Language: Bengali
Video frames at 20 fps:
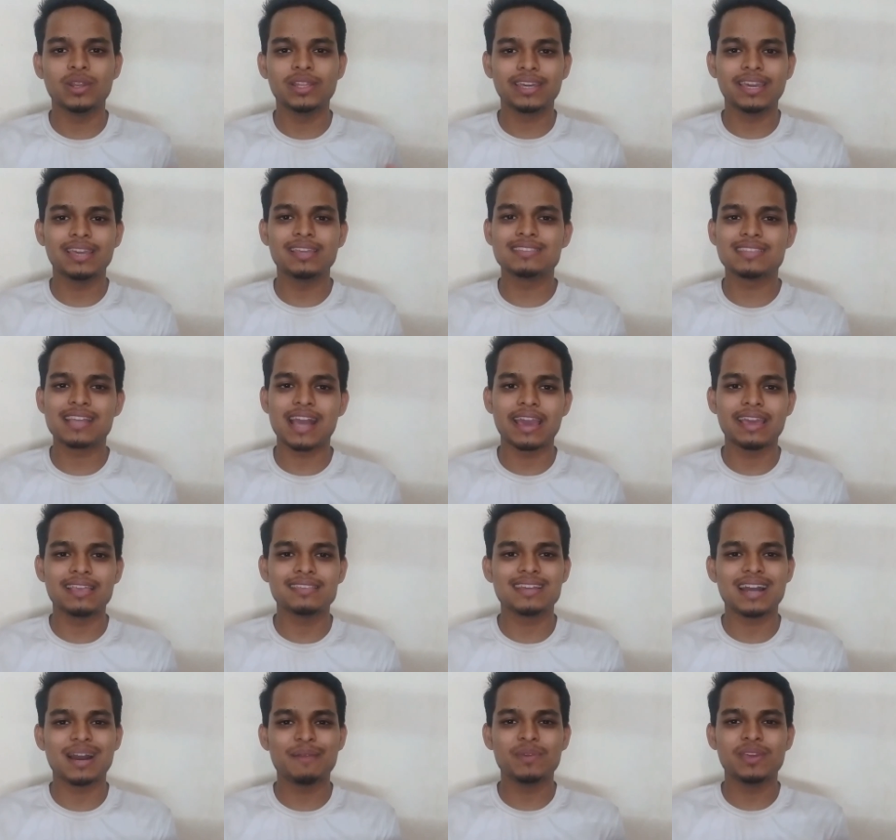অনেকেই চায়
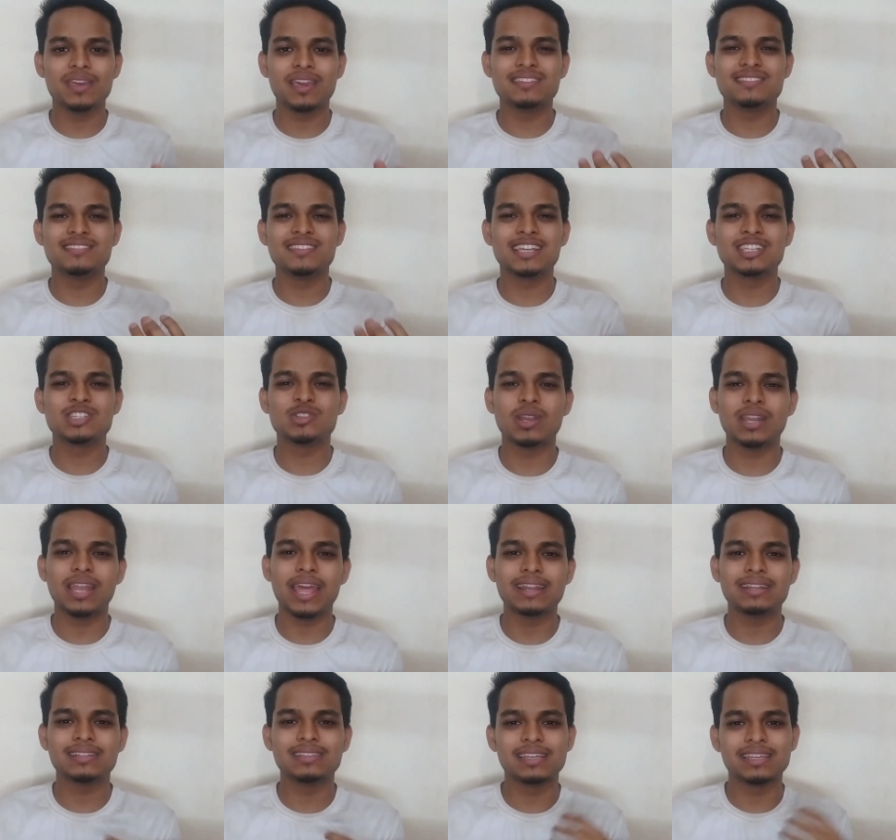যে আমি এই সেক্সুয়াল
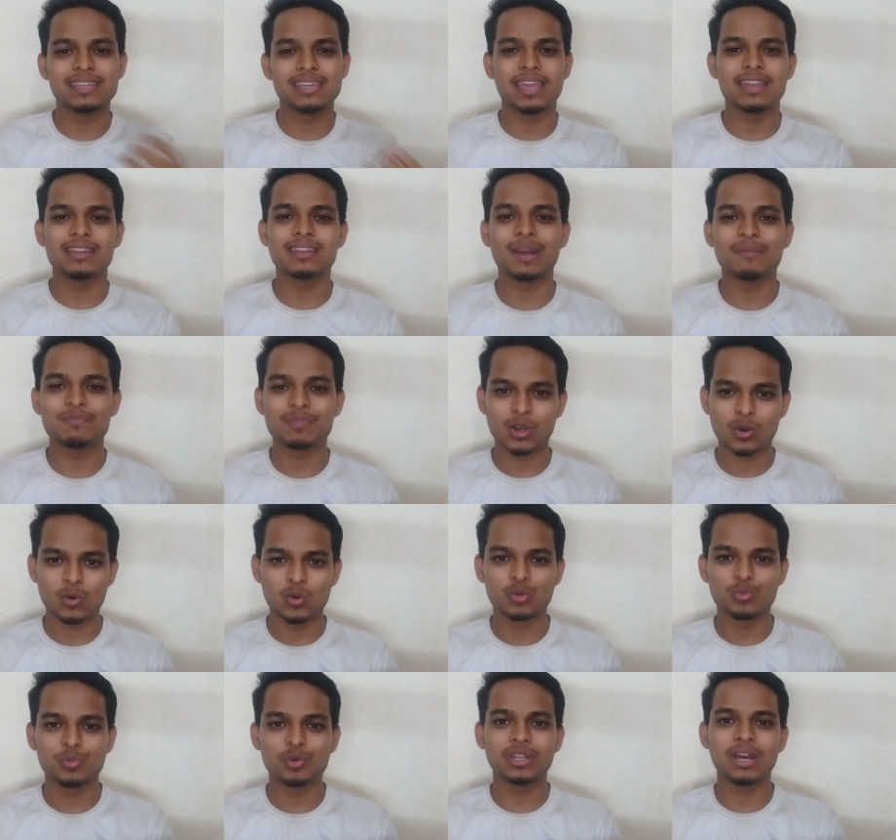অ্যাড দেখে ইনকামটা
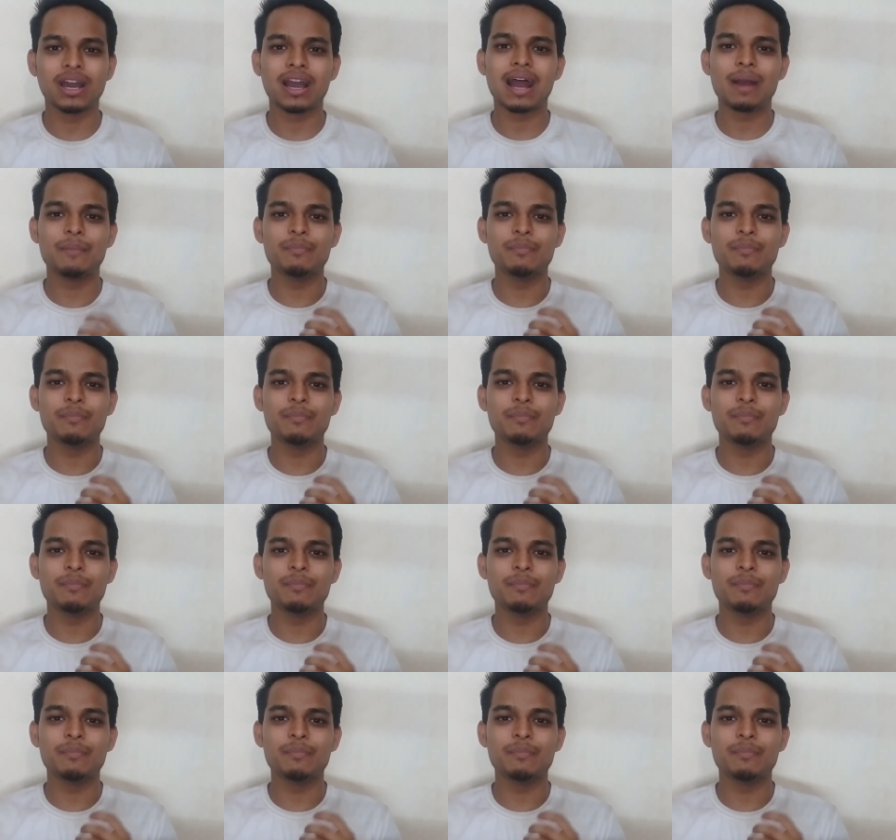করব না